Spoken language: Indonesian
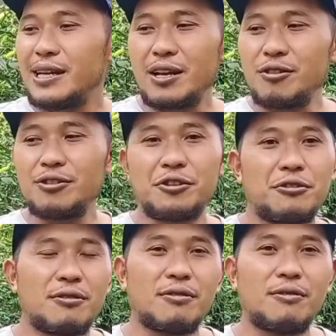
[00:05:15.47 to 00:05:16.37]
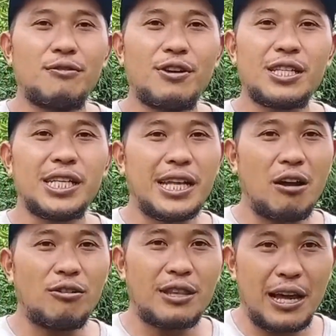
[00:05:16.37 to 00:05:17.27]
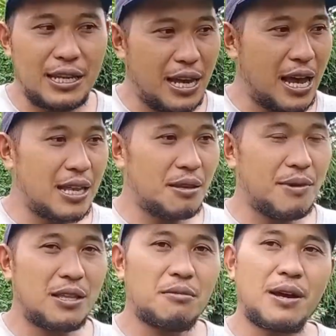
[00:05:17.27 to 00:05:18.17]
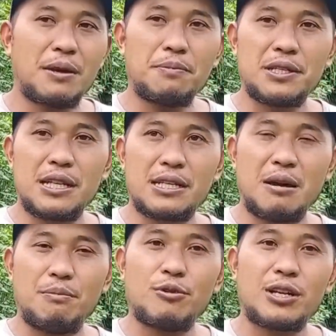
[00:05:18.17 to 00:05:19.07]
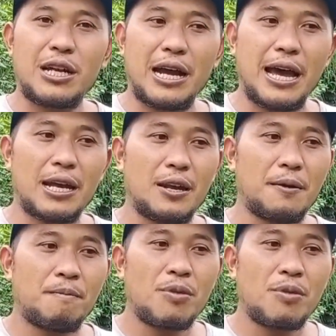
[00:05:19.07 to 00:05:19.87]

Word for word: dan untuk fungisida kontaknya teman-teman bisa campur dengan